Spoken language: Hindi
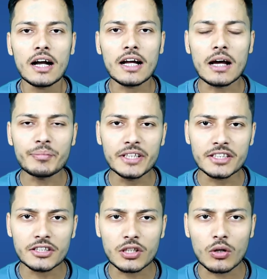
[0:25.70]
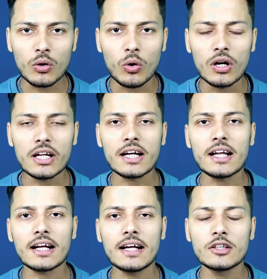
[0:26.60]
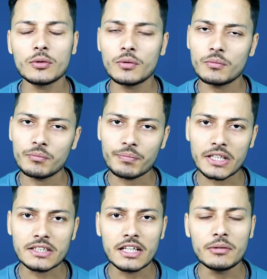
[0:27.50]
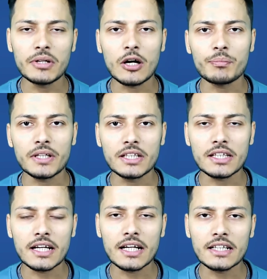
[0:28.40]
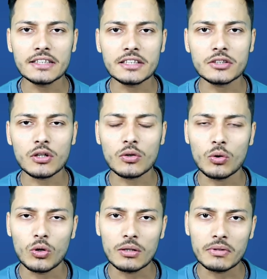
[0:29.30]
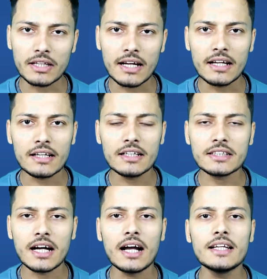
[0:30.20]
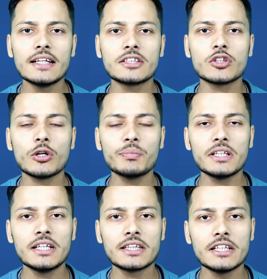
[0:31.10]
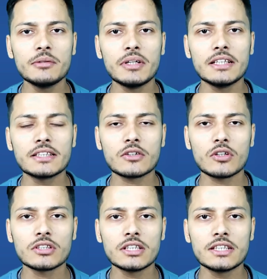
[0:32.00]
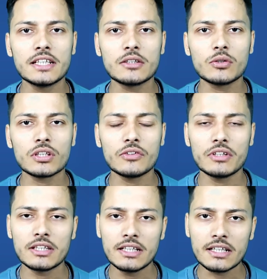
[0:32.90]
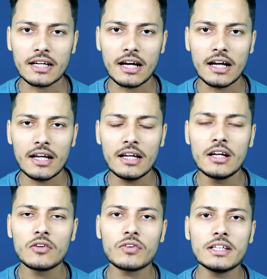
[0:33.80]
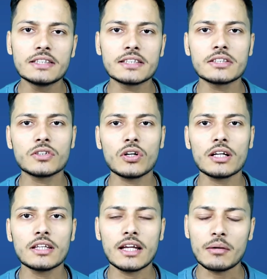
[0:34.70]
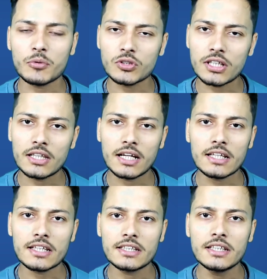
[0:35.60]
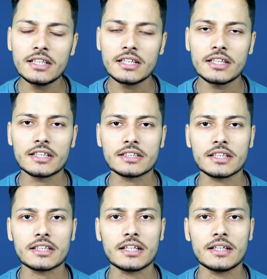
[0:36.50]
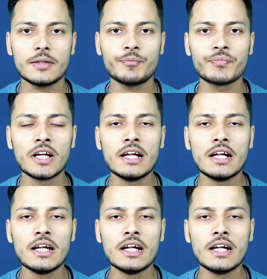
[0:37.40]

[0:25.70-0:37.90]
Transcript: अगर आपने इस स्टॉक को होल्ड कर रखा है तो पर्सनली मेरा ओपिनियन रहेगा कि इस स्टॉक को होल्ड बनाए रखें जहां ये स्टॉक पिछले तीन महीने से कॉन्सोलिडेट होते हुए दिख रहा है वहीं इस स्टॉक के अंदर आपको शानदार तेजी दिख सकता है